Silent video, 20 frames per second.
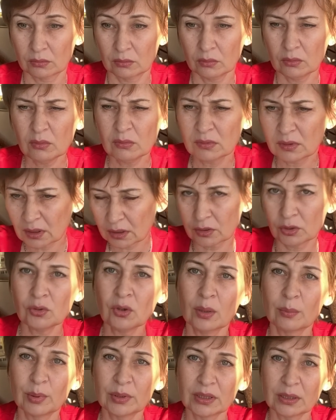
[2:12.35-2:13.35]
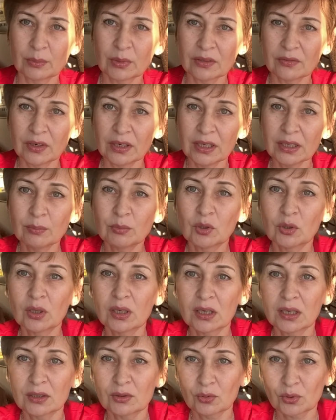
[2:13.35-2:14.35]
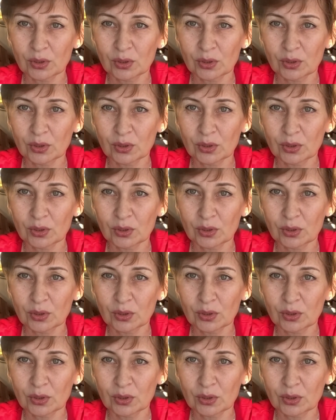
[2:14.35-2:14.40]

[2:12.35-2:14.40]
Ну, да что об этом говорить, много раз